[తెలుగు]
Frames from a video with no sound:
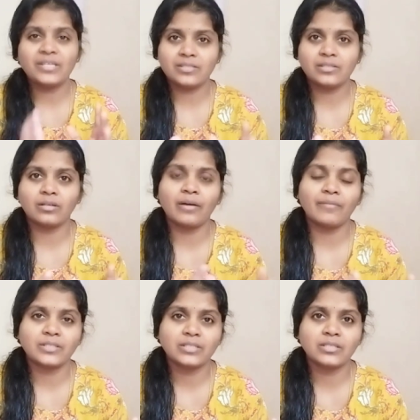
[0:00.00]
వేస్ట్
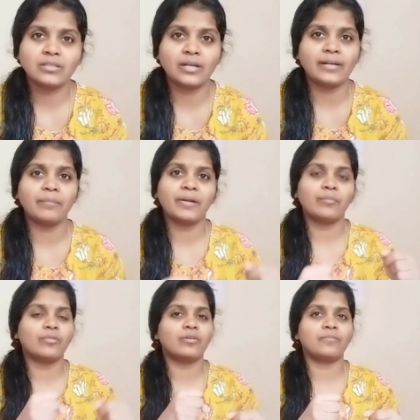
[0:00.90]
కవర్స్ అంటే
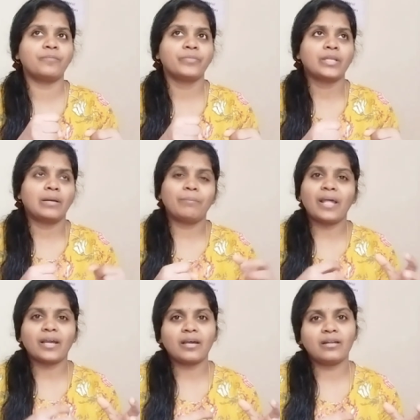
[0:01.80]
మనము
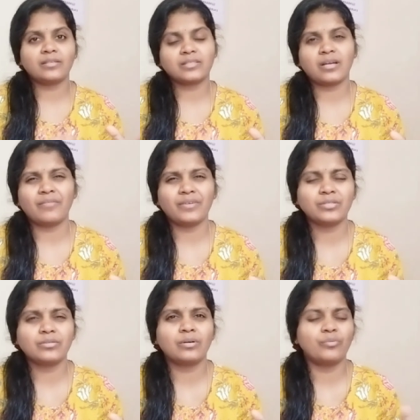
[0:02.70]
బ్లాక్ కలర్స్
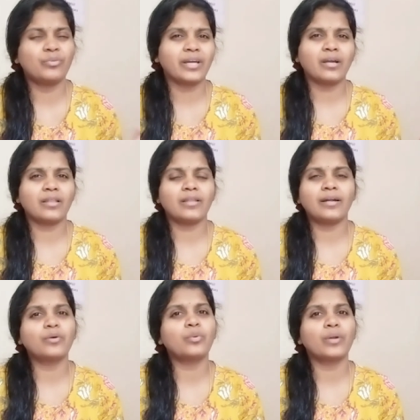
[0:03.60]
కవర్స్ ఉంటాయి
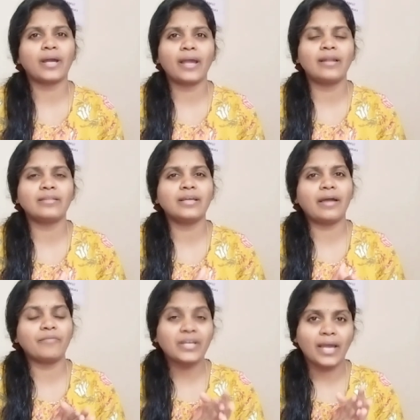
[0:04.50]
కదండి కూరగాయలది
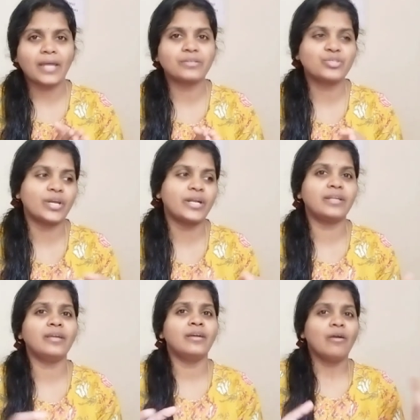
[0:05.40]
అవి క్యారీ
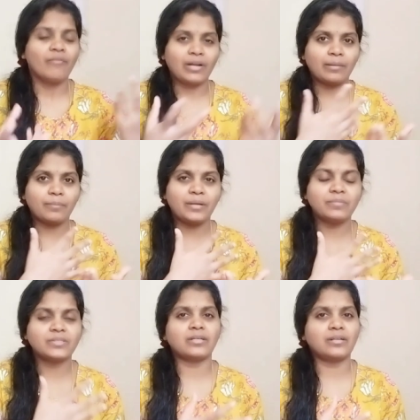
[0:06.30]
చేయండి వాళ్ళ
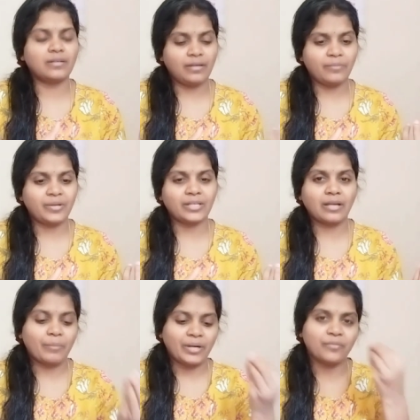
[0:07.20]
బేబీస్
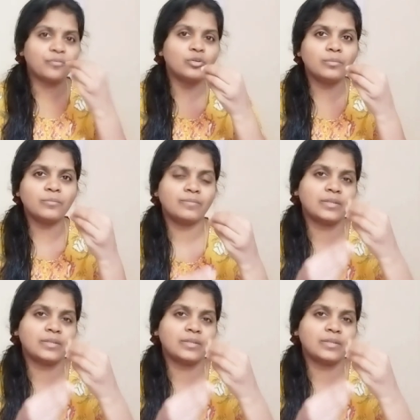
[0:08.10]
ఏమంటారు ఏమన్నా ఫుడ్